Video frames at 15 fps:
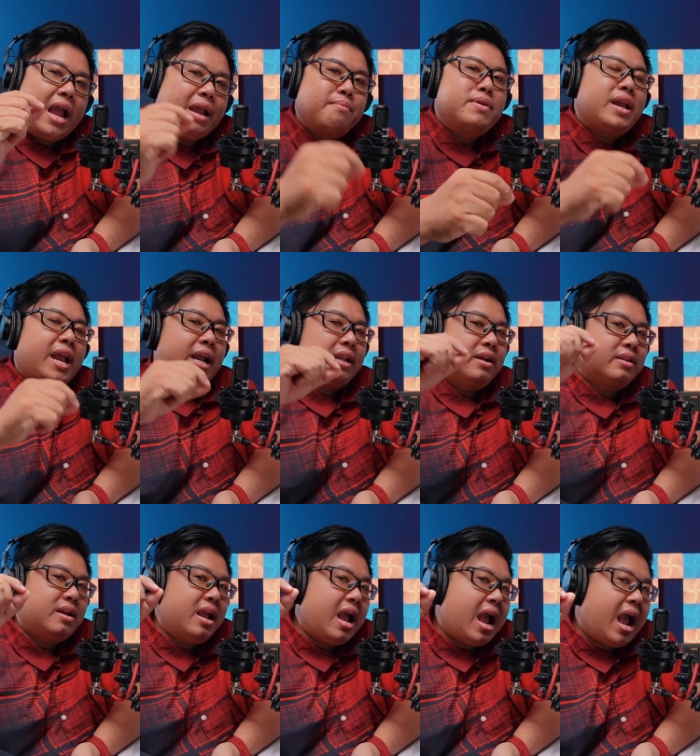20 hạt
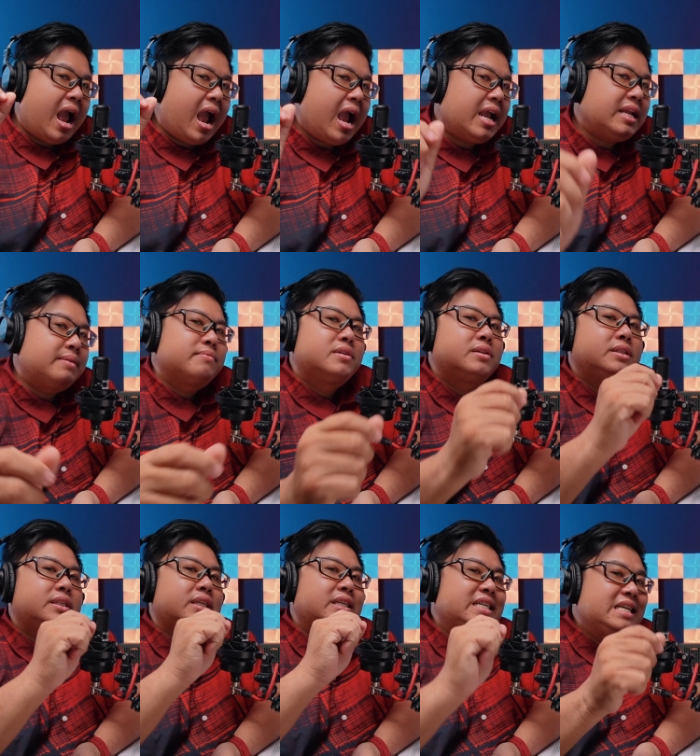cho tới
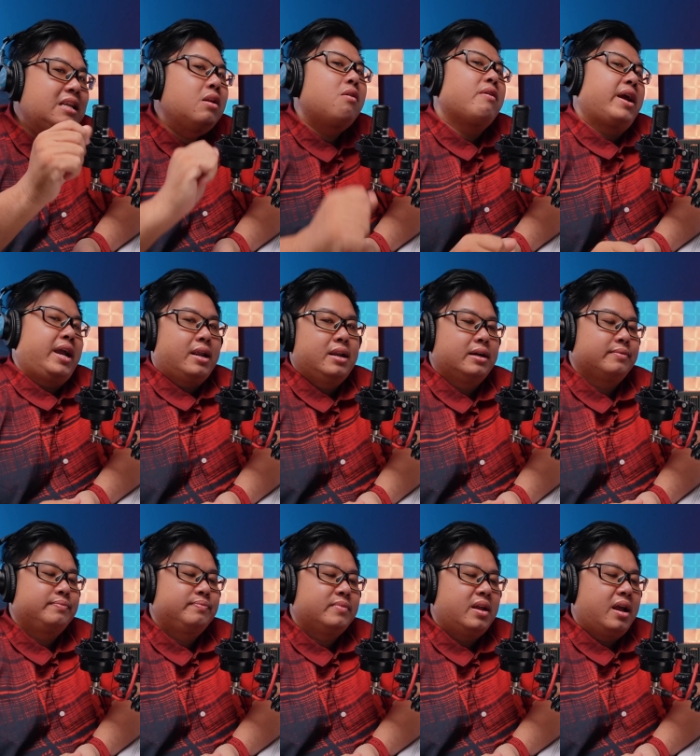20 kg hạt
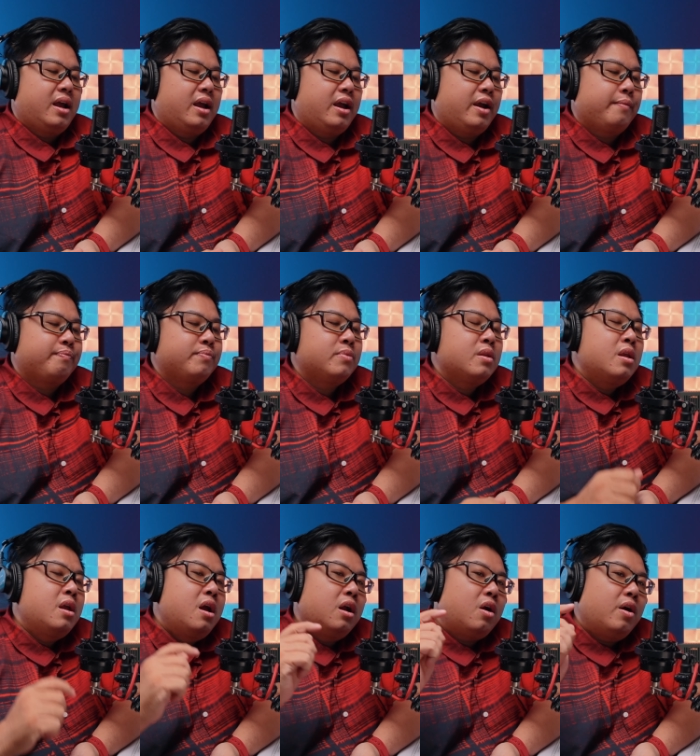lần. À,
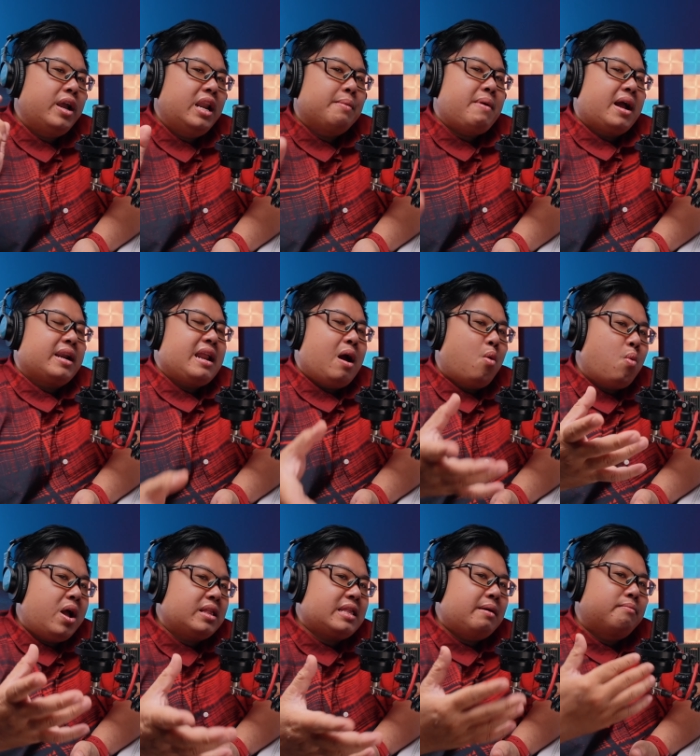có nghĩa là bạn nào
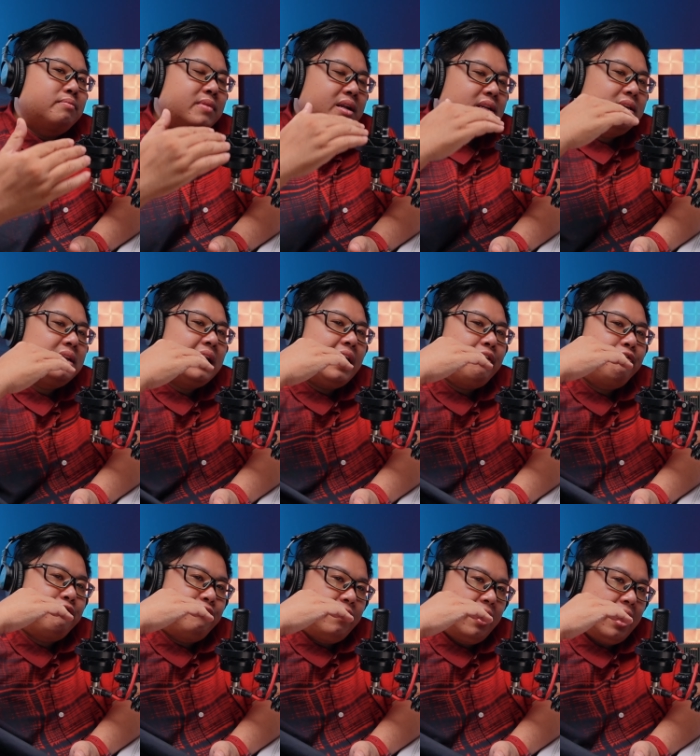quan tâm đến
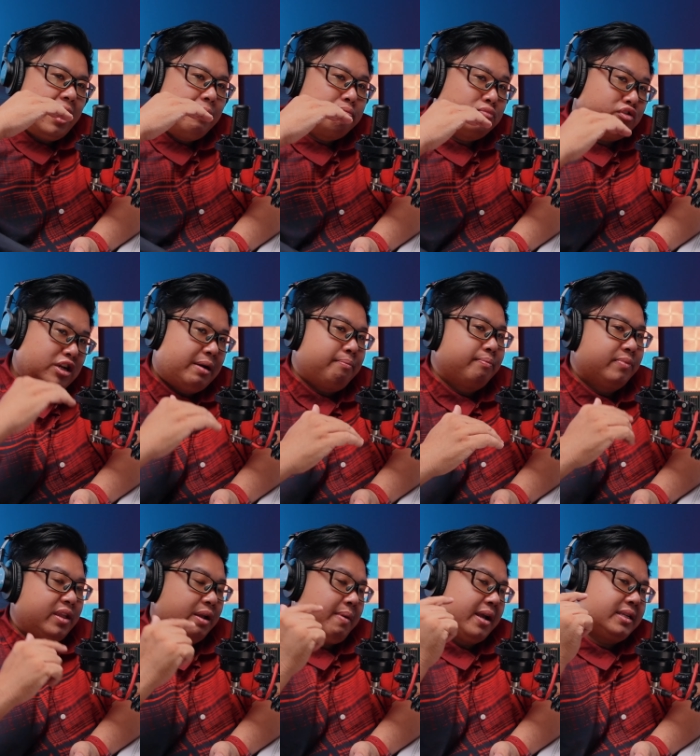cái phần âm trầm
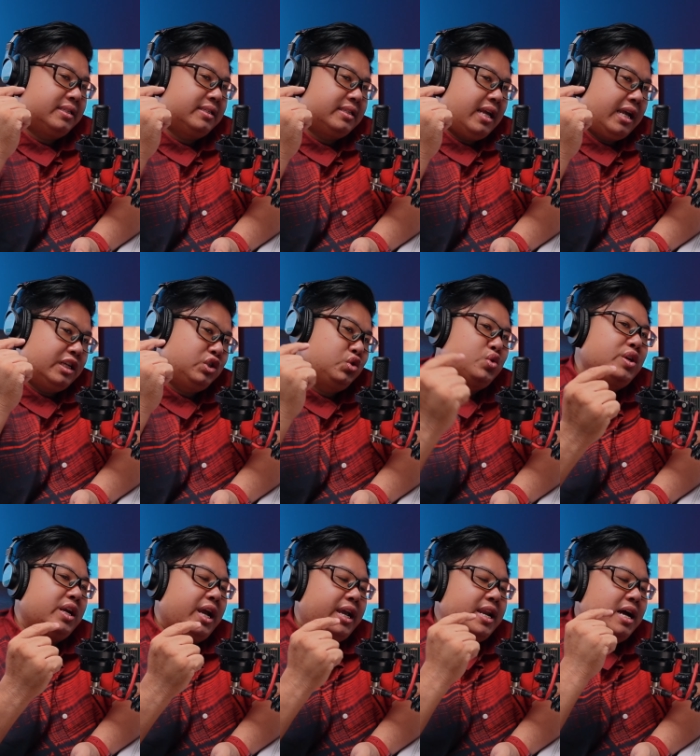thì bạn sẽ
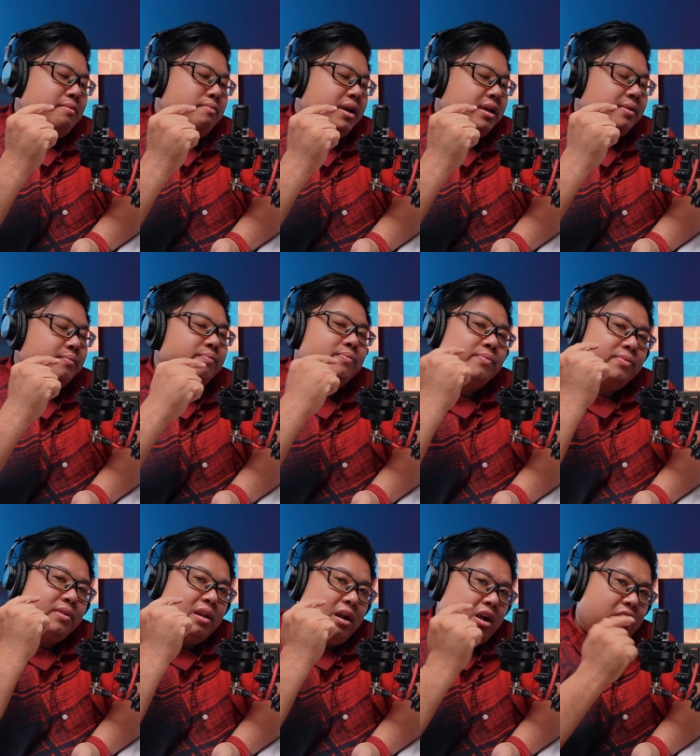suy nghĩ đến mic
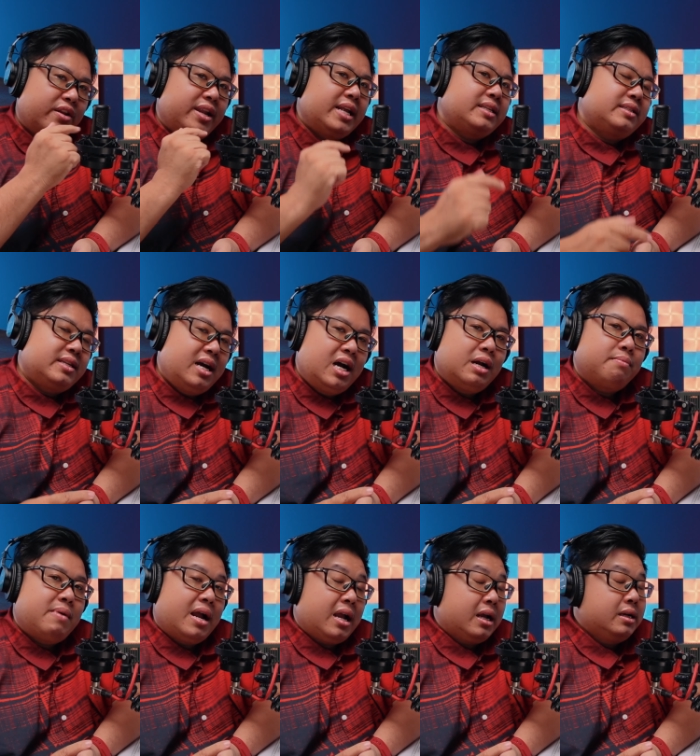
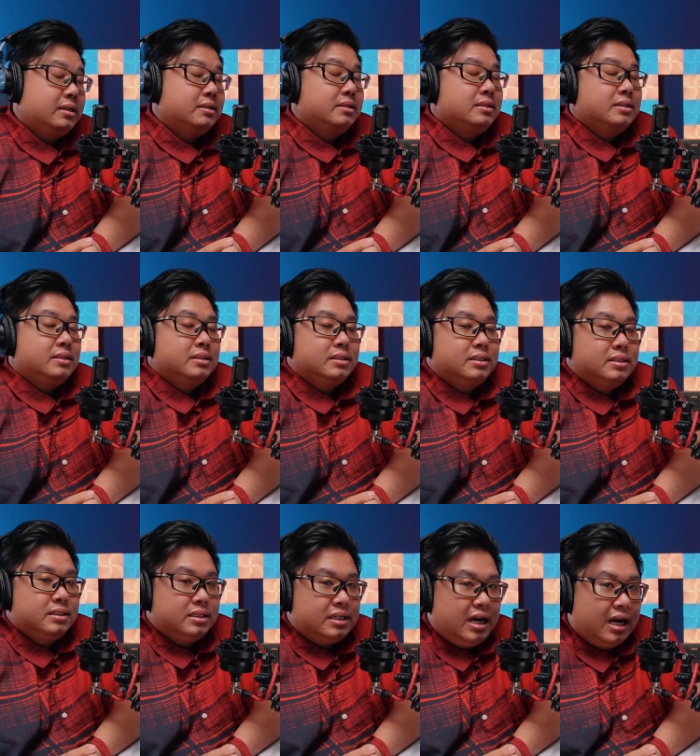condenser bạn
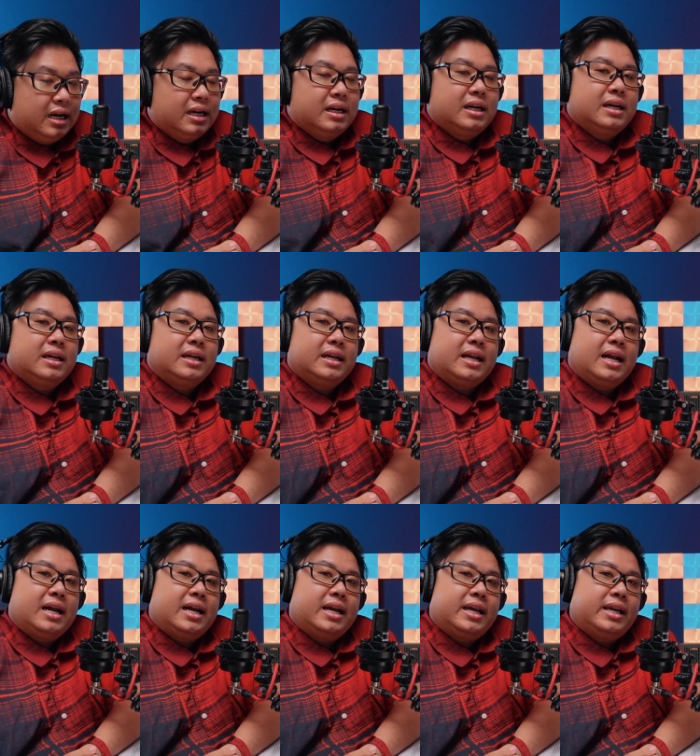cần
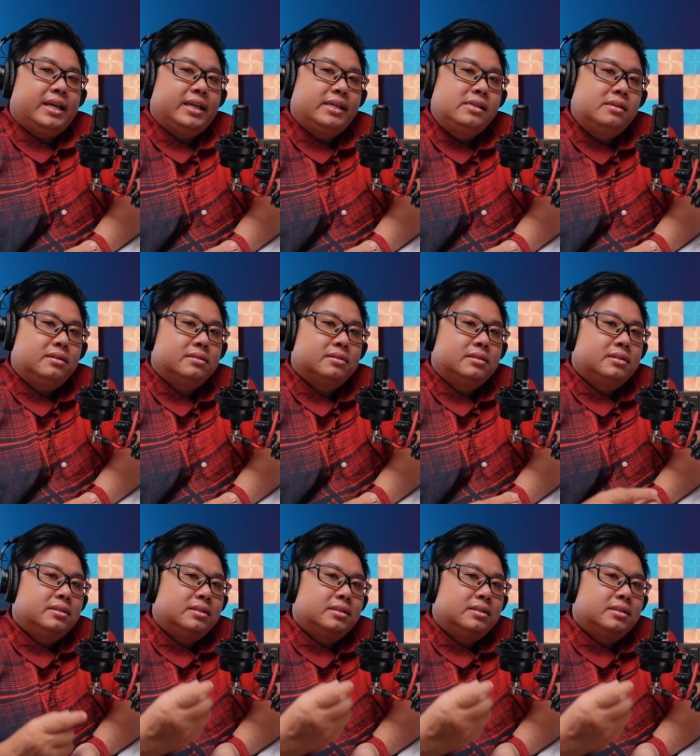cái